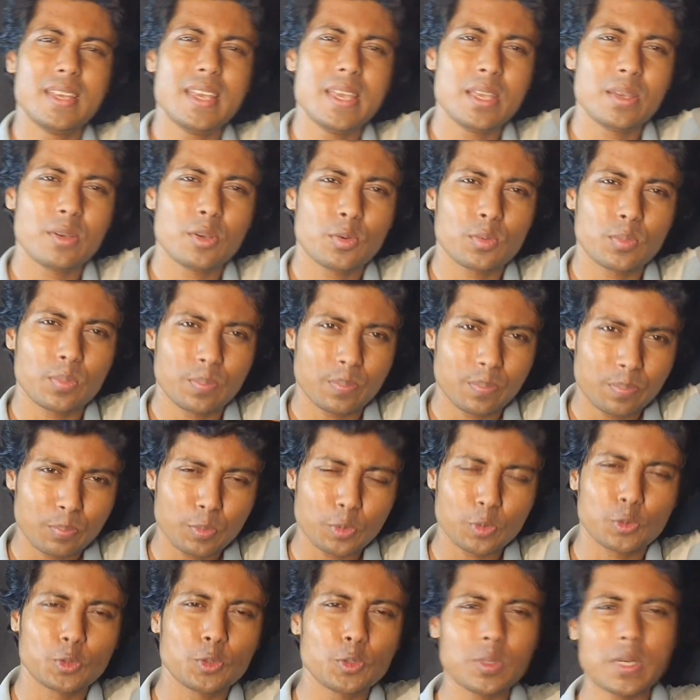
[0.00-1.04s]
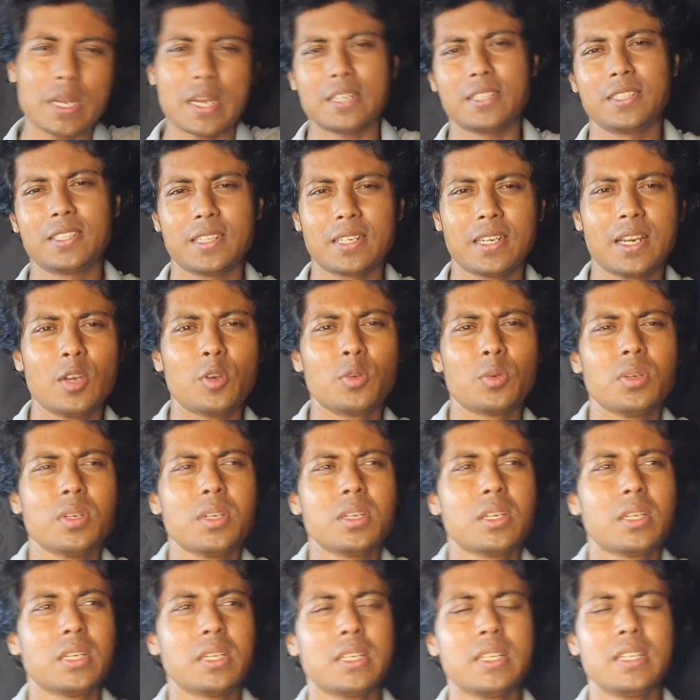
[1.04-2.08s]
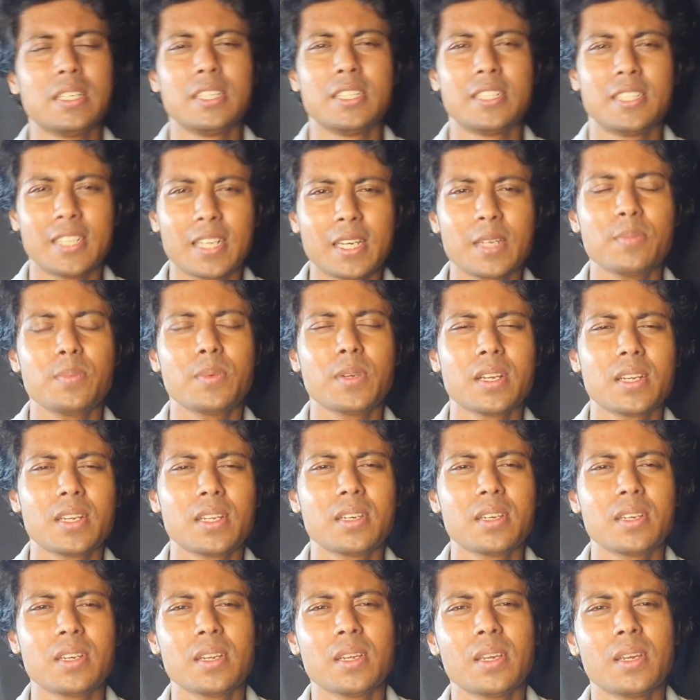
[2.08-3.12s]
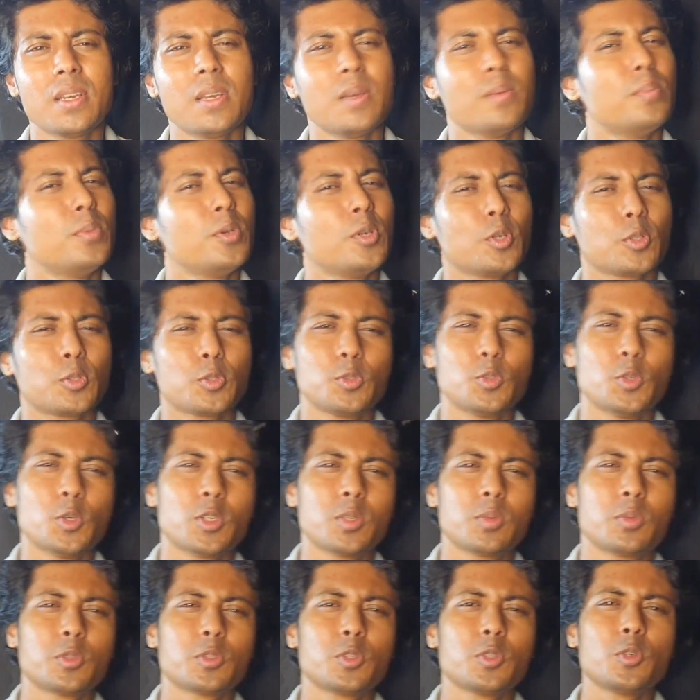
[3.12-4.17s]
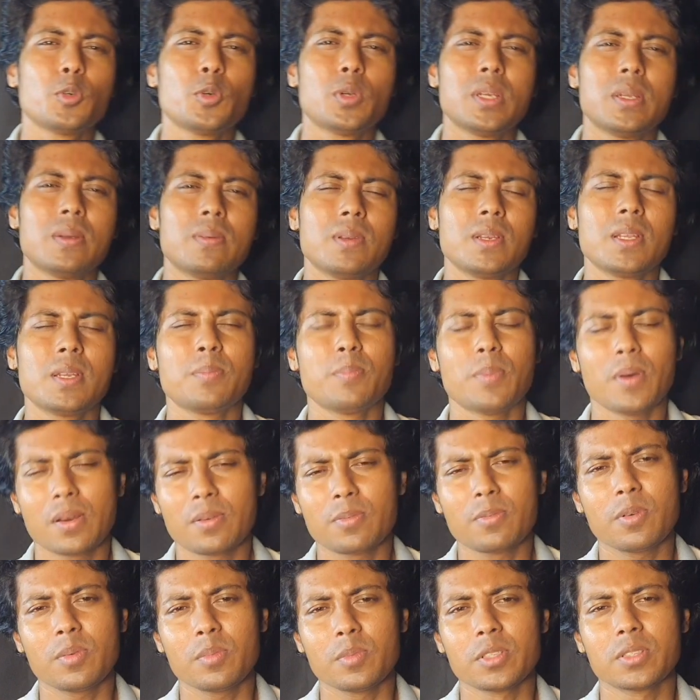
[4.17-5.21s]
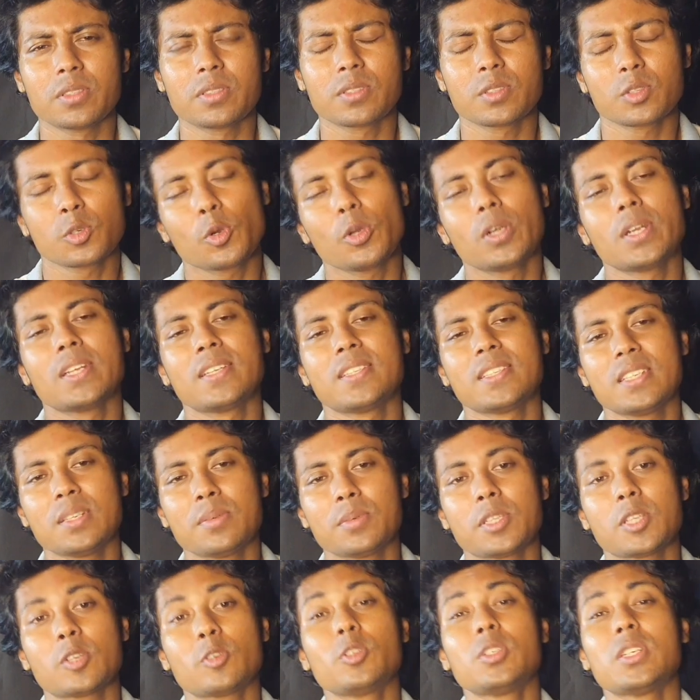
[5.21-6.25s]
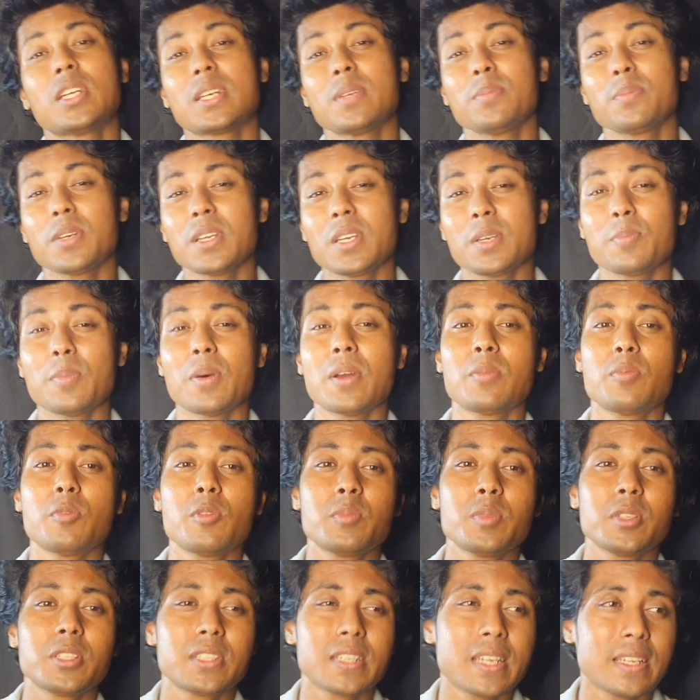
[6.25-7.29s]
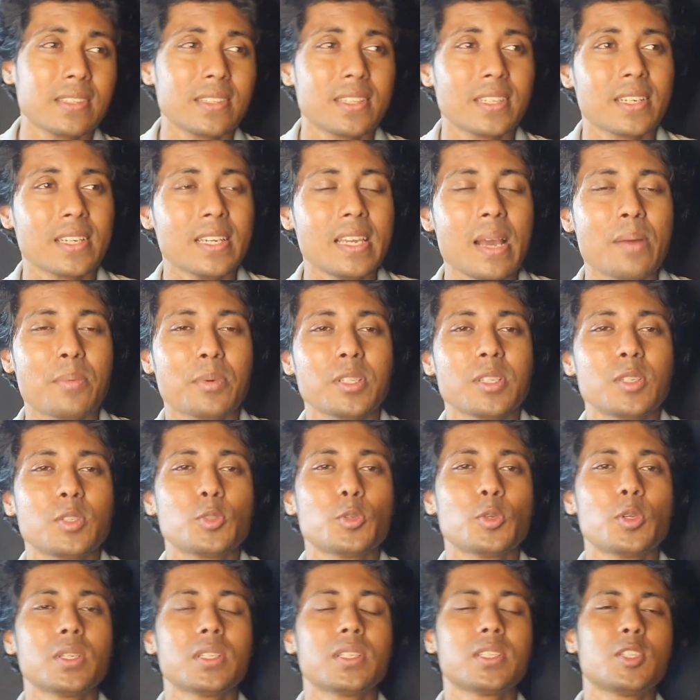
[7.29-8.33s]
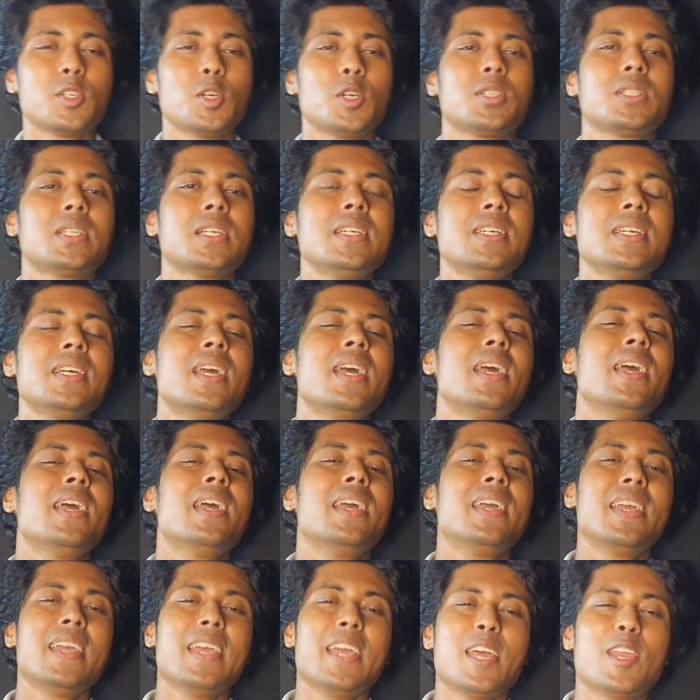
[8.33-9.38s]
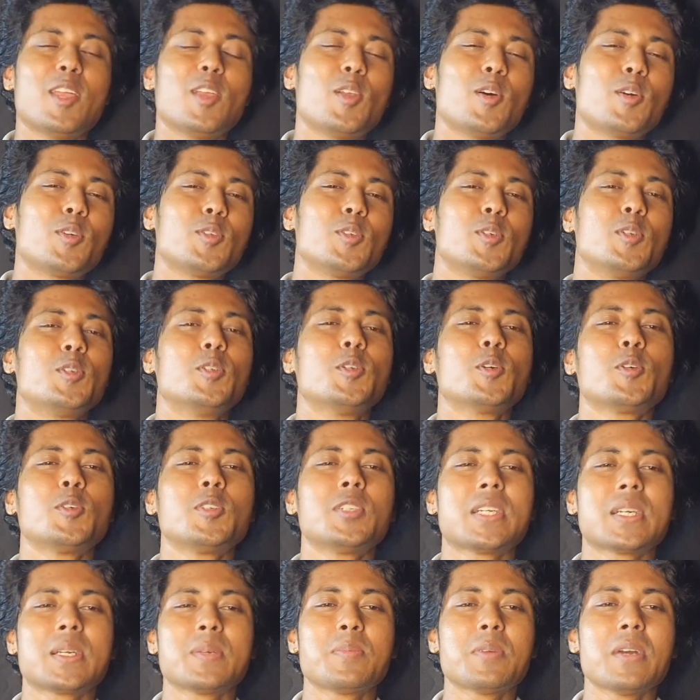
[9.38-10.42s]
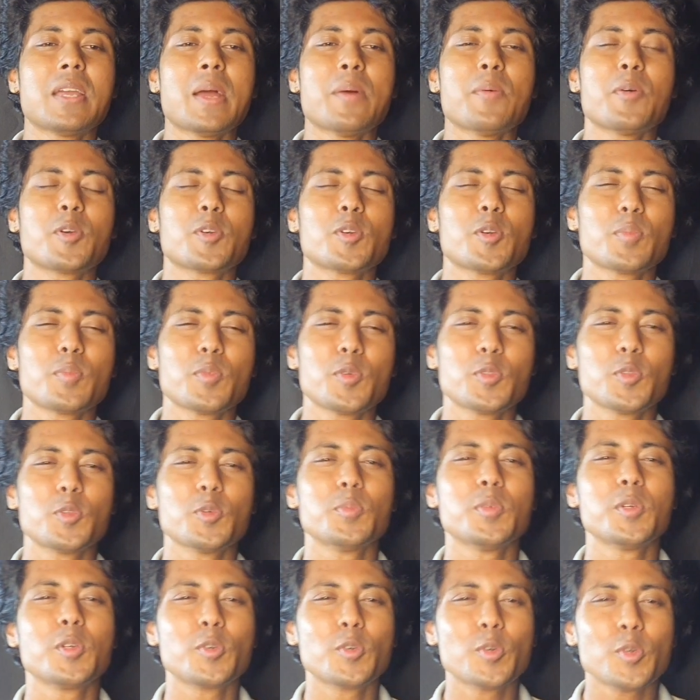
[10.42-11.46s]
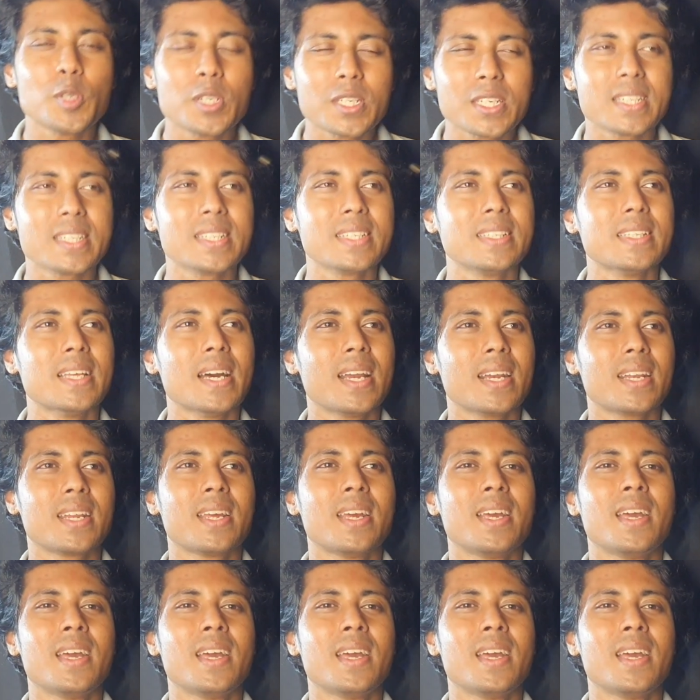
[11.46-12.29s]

এই প্রশ্নটা আসছে কারণ শাকিব খানের বিগত দশ বছরে ওই লেভেলের পারফরমেন্স কয়টা সিনেমাতে এখন শাকিব খানের পারফরমেন্স টানতে গেলে আমাদের চলে যেতে হয় সেই অ্যানালগ যুগে যখন শাকিব খান আমার স্বপ্ন তুমি খনি শিকদার